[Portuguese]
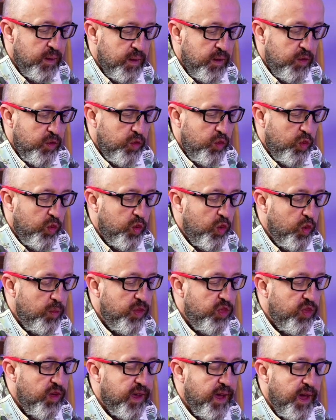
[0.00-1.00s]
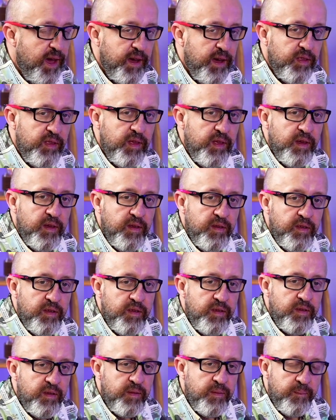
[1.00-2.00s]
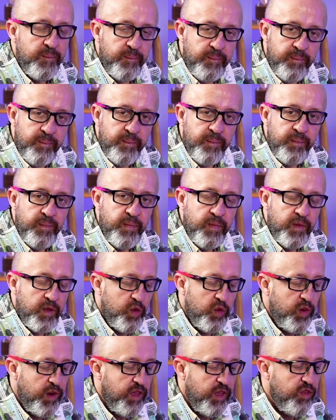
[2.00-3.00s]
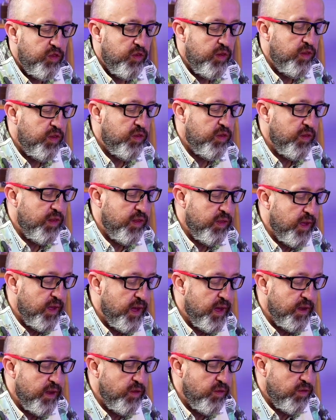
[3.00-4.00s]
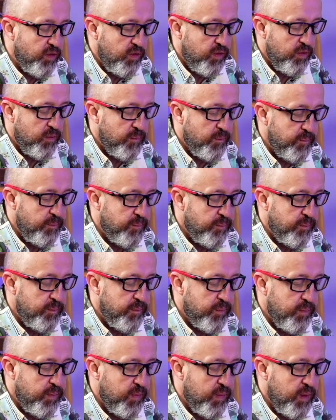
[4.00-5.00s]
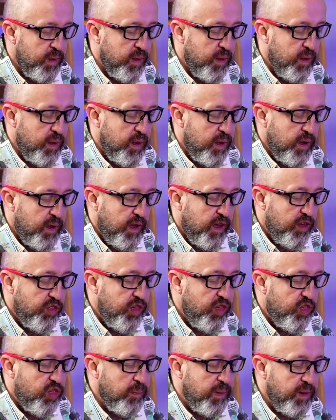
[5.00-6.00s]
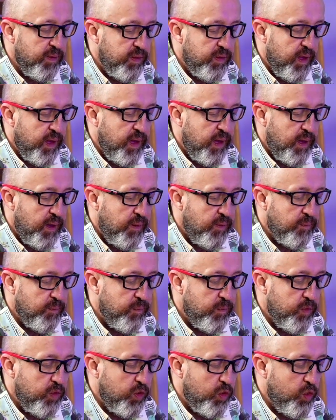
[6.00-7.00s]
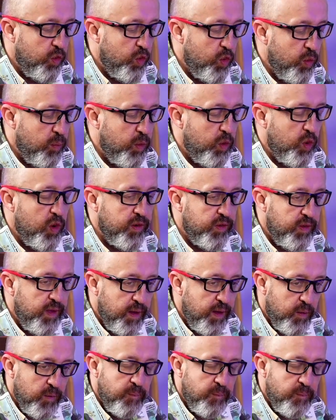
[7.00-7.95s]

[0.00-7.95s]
No Clube de Cartas Corações Solidários, que a gente mantém no Grupo Cortel.